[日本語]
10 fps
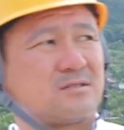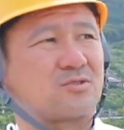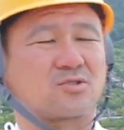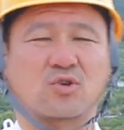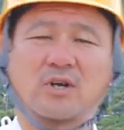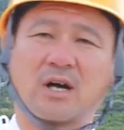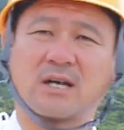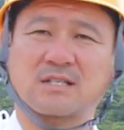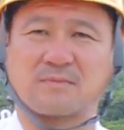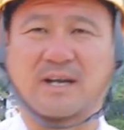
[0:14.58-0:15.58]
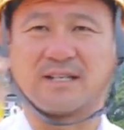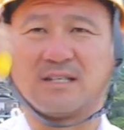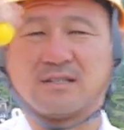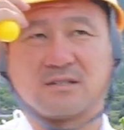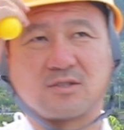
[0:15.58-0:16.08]
ちょっとそれ話す前に
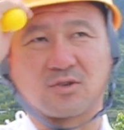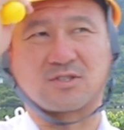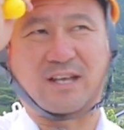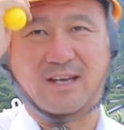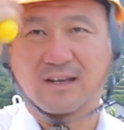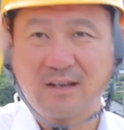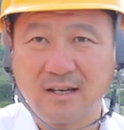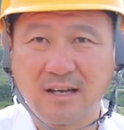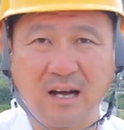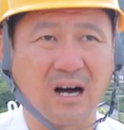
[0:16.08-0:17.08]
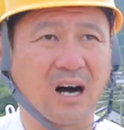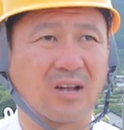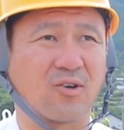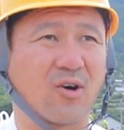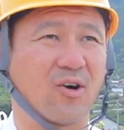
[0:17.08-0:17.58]
一つね
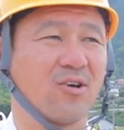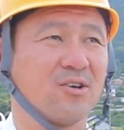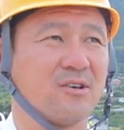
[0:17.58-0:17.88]
あの